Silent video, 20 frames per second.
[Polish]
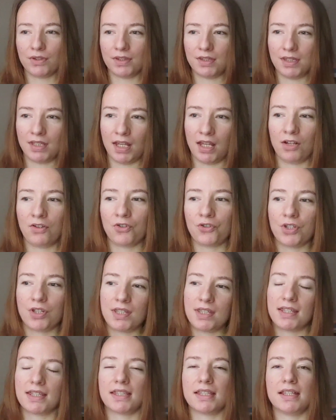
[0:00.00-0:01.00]
od tego,
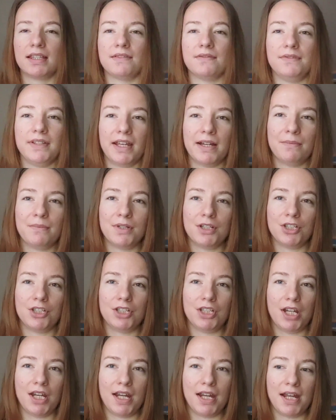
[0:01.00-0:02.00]
że zastanawiamy
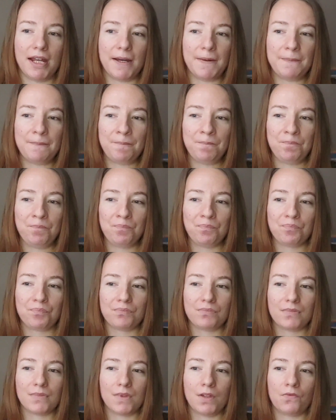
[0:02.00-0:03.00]
się,
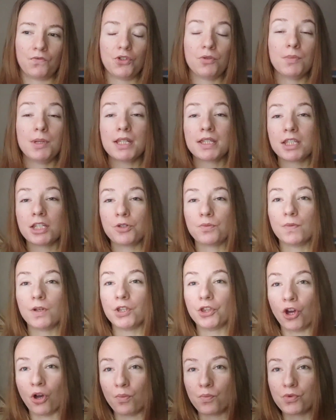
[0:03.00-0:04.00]
w czym
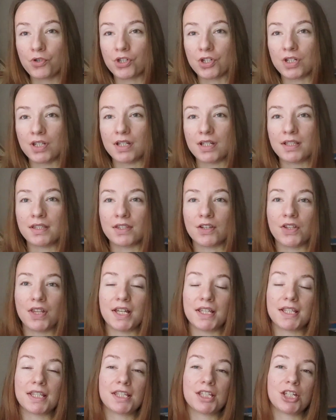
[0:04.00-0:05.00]
jesteśmy dobrzy, co
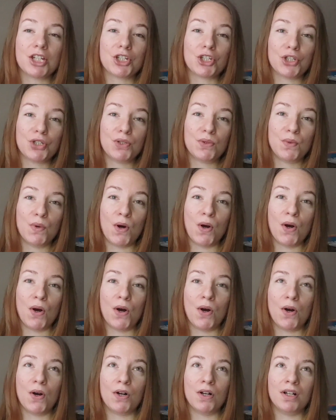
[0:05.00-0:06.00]
nas
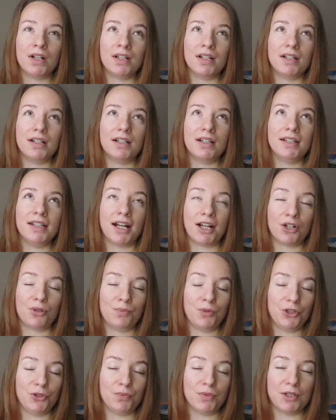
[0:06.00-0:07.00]
cieszyło, jak
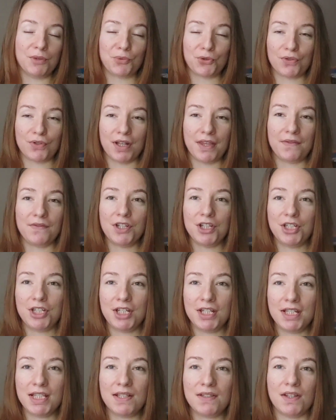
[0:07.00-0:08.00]
robiliśmy na przykład w
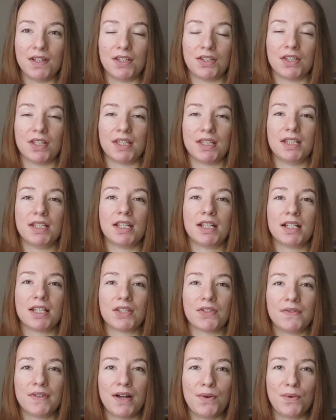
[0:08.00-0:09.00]
dzieciństwie, co nas
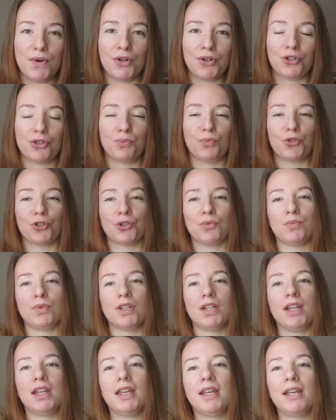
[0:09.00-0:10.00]
interesowało, czy możemy,